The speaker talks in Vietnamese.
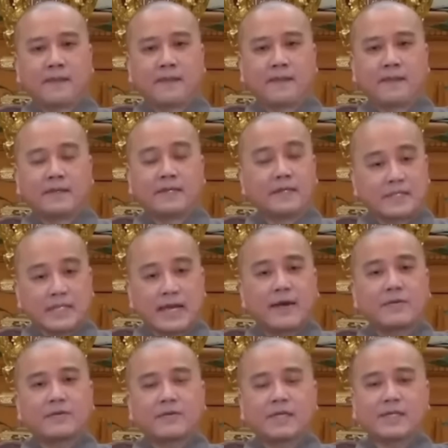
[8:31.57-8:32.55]
à, vì
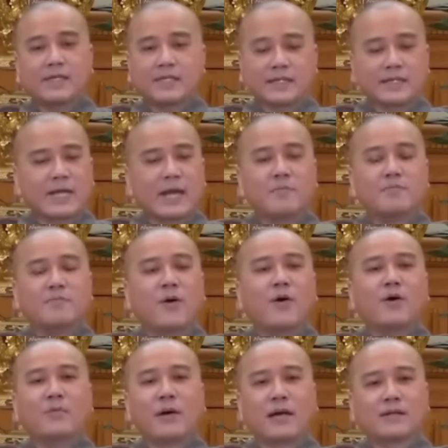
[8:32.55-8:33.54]
sao vì chữ nam
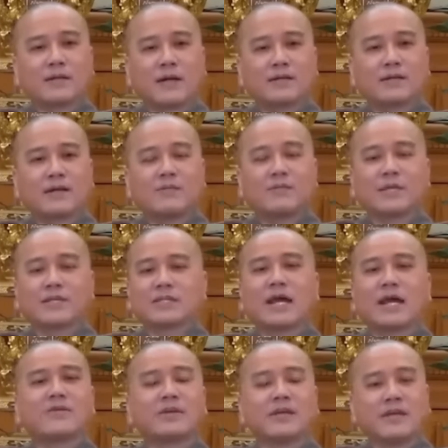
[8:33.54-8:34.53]
mô bản thân không là
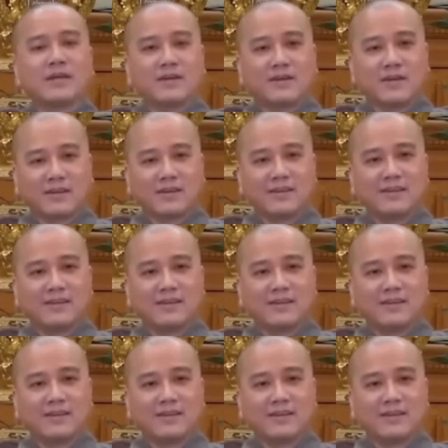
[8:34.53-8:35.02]
sáu nghĩa rồi